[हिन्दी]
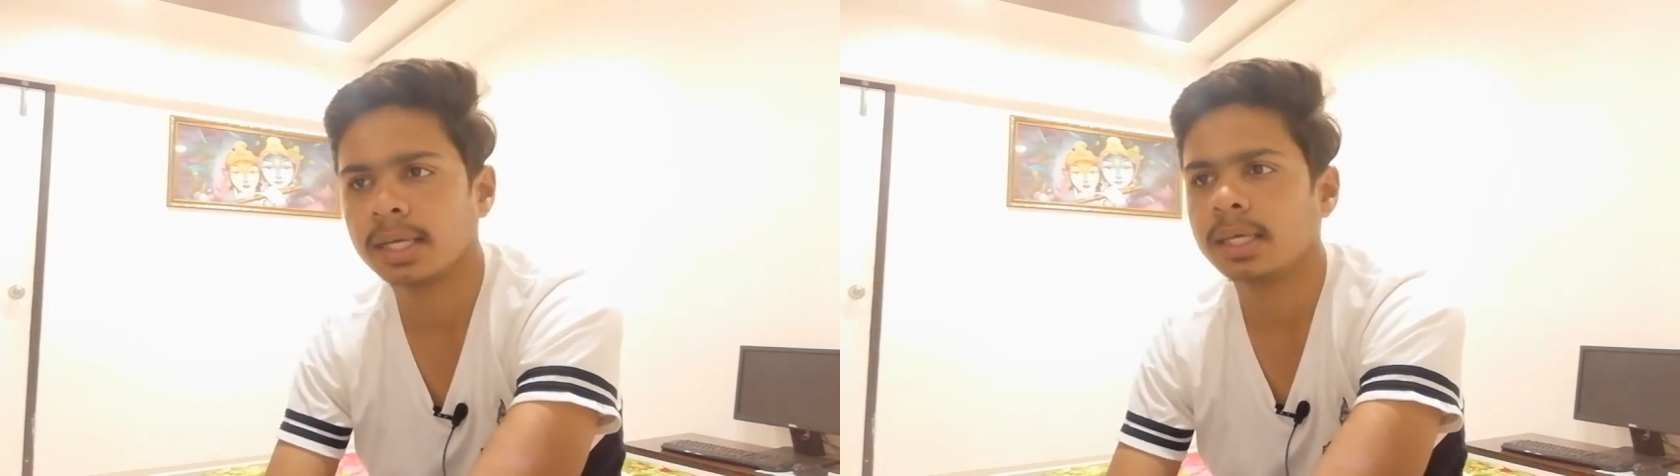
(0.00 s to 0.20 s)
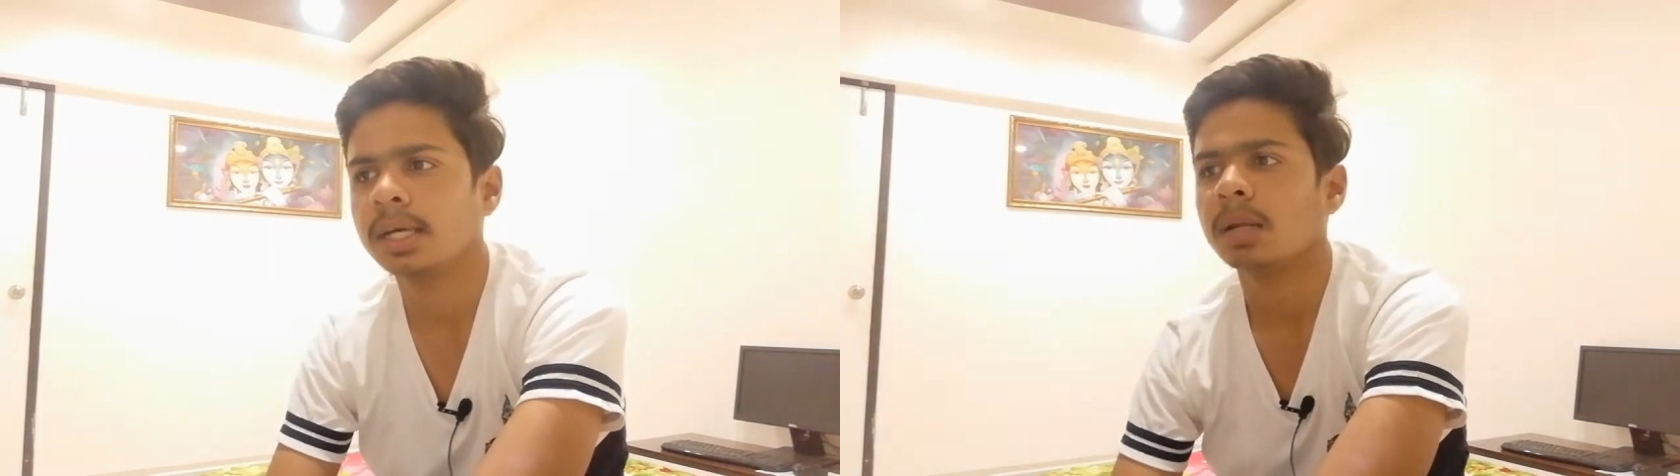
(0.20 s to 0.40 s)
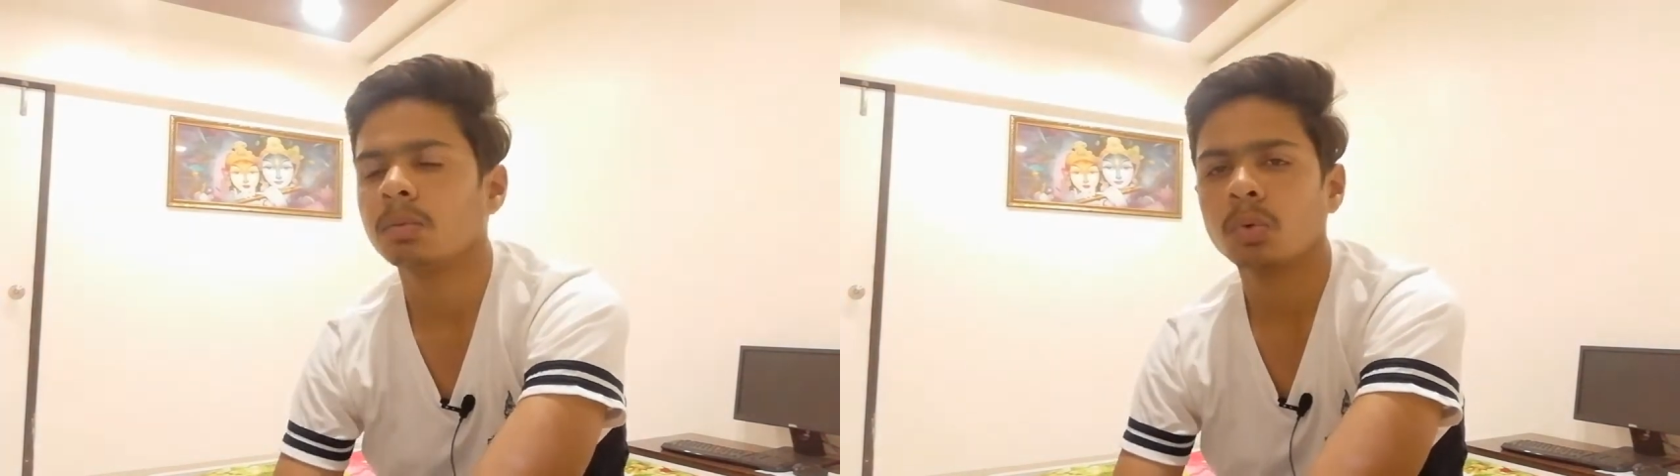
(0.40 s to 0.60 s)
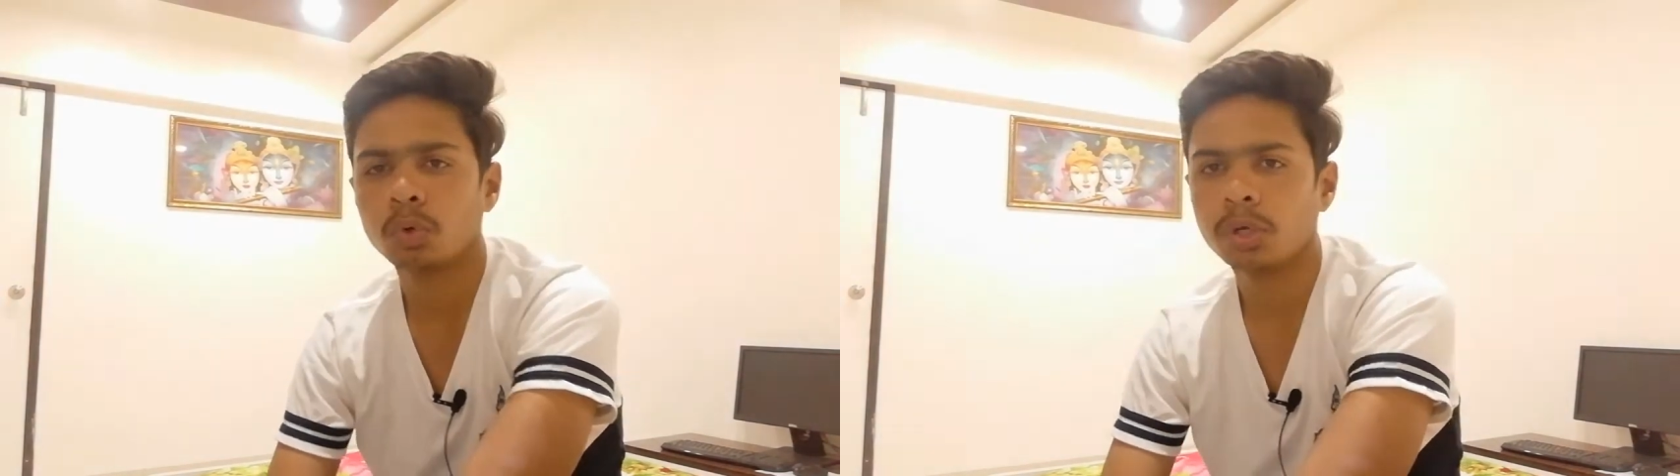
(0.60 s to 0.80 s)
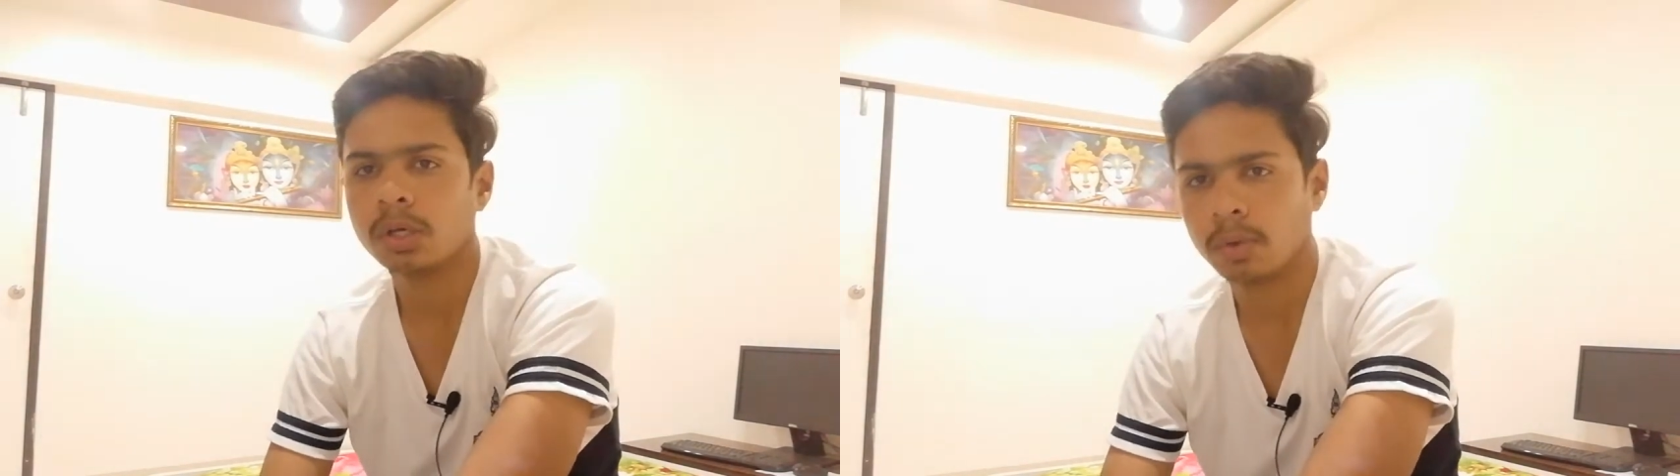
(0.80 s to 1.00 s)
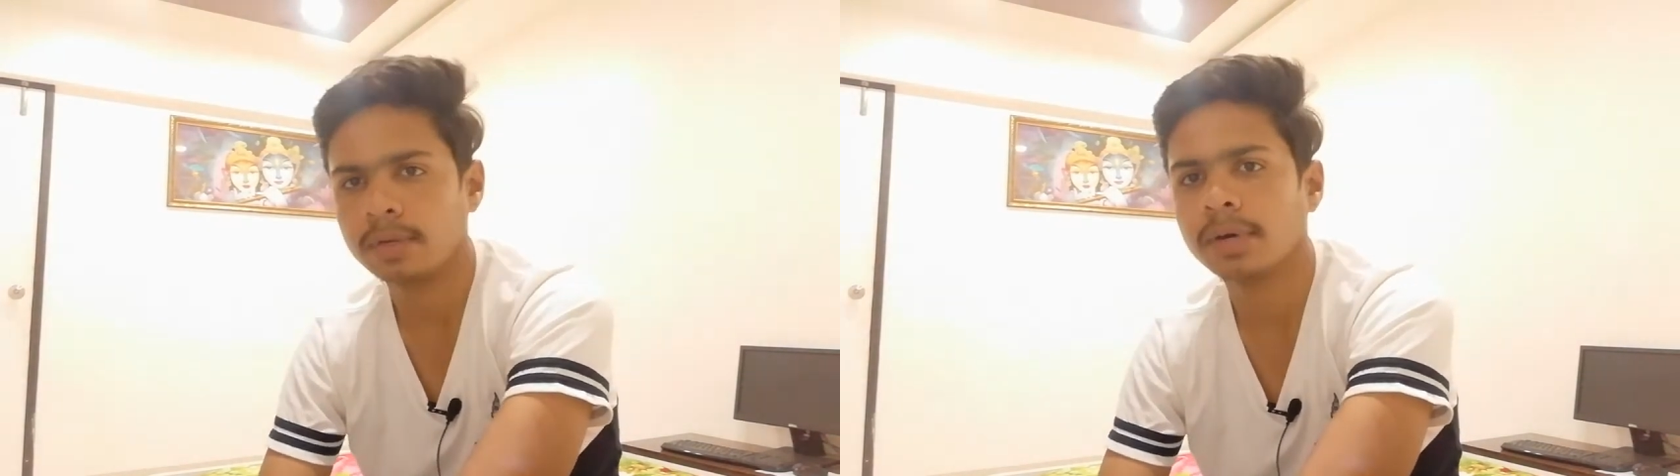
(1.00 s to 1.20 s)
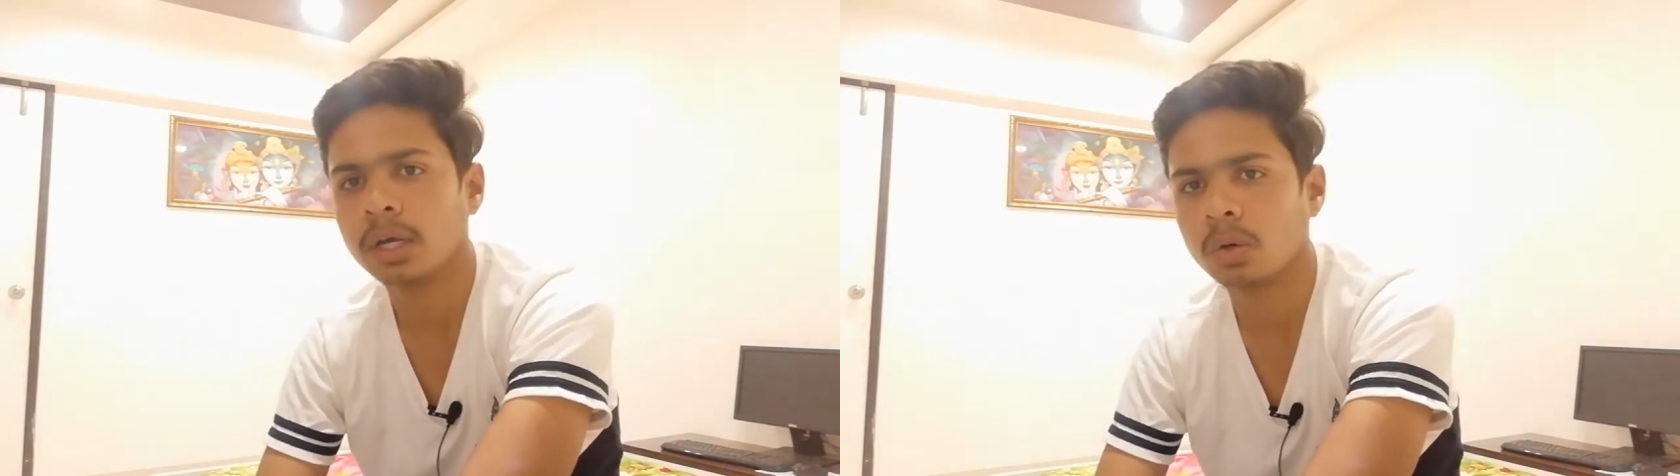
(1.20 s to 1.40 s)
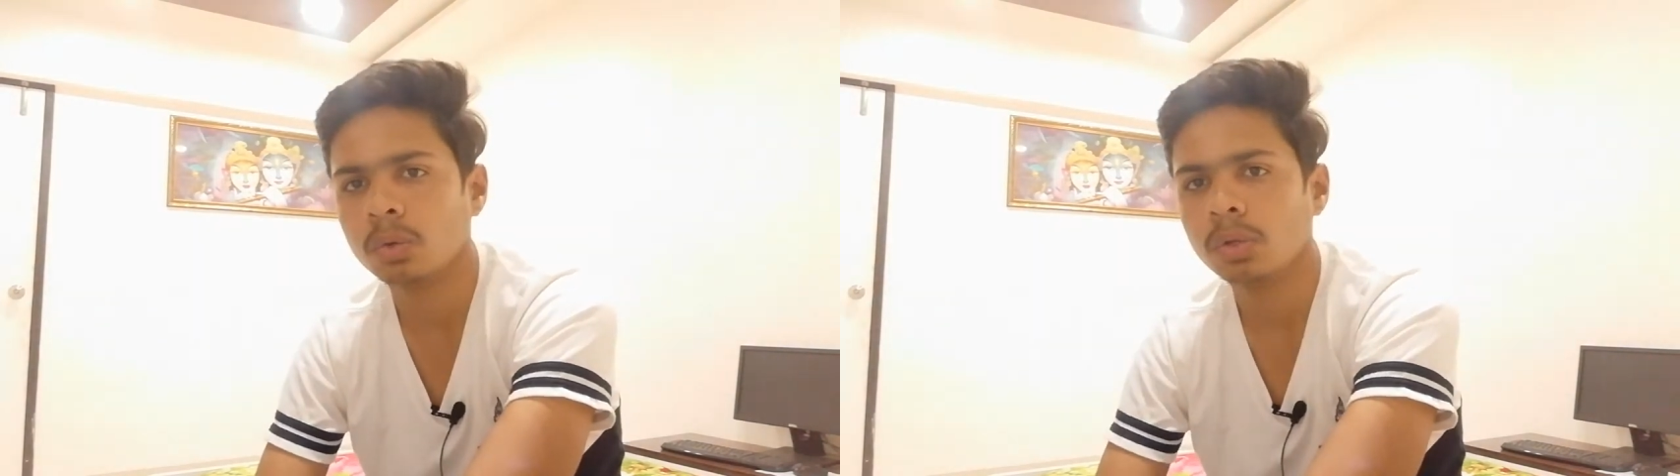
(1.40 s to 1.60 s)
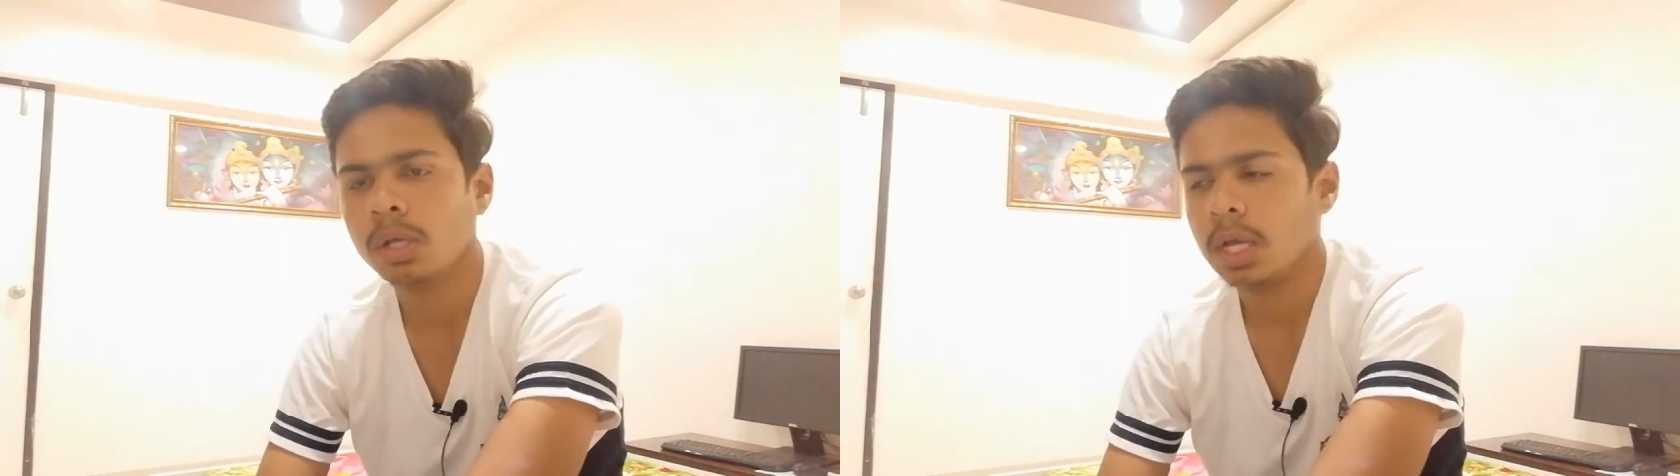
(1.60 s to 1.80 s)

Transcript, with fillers: ताकि अगर हमको कोई क्वेरी वगैरह हो